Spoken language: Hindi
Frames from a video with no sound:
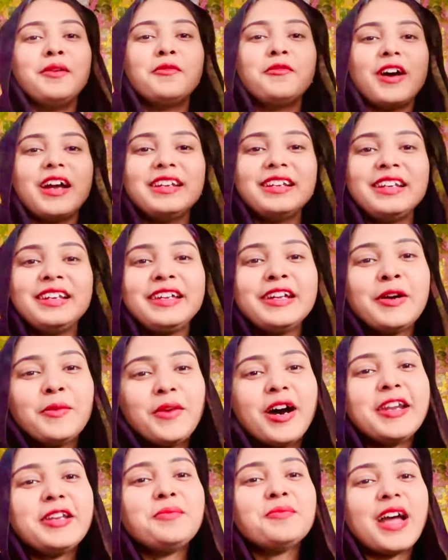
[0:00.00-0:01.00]
फाइनली
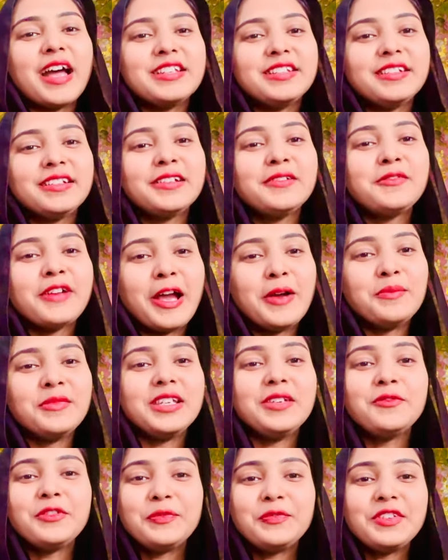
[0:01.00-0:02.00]
हमारी मैजिकल फैमिली
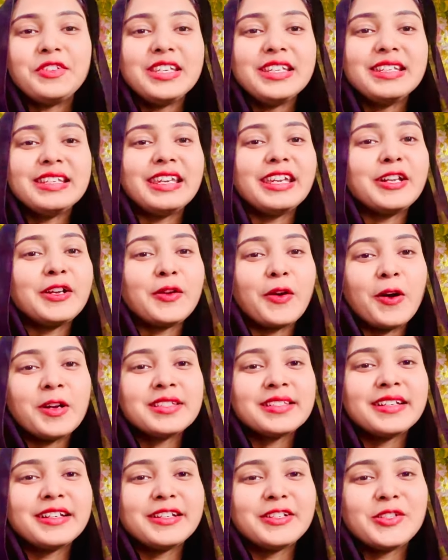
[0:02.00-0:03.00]
15 के क्रॉस
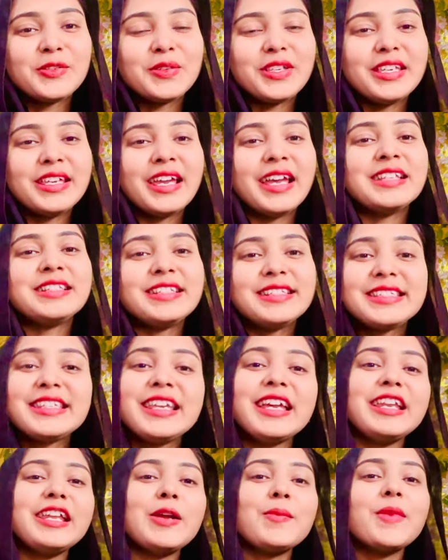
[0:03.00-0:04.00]
कर चुकी है जिसके
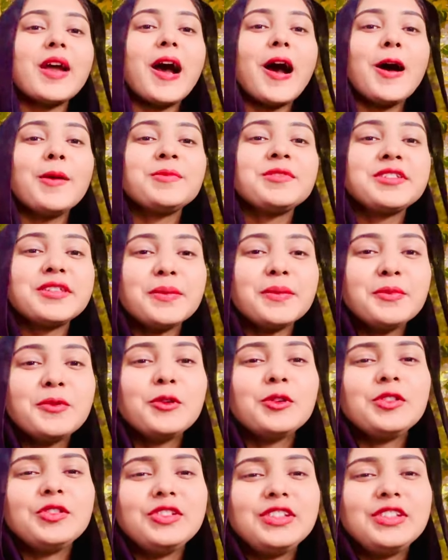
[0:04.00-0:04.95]
लिए मैं आप सबको